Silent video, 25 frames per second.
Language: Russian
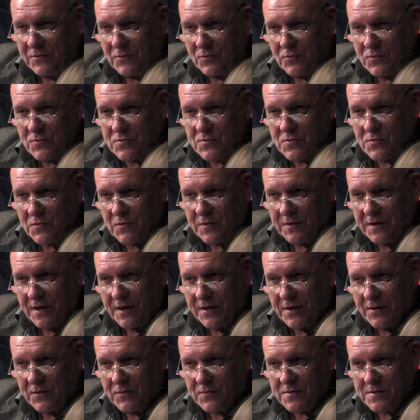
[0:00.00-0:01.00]
«Русскую
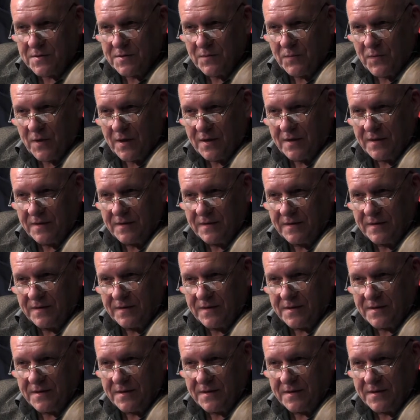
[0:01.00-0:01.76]
канарейку» снимали,